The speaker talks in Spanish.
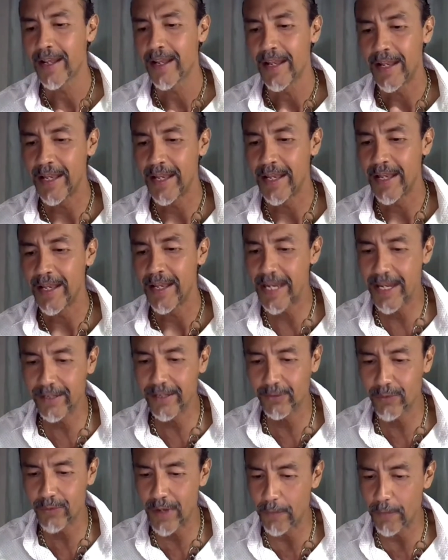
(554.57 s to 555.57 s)
ni
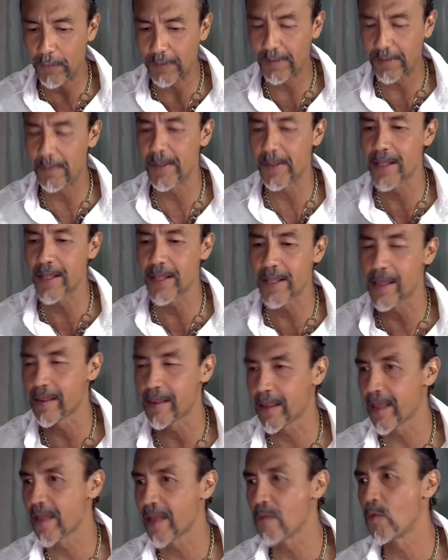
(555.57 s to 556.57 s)
es una festividad de
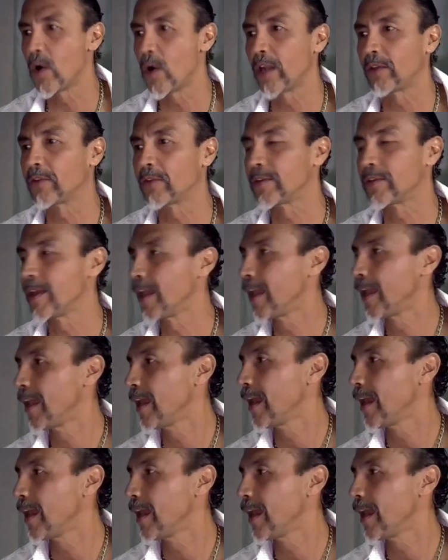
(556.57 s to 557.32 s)
Día de Muertos.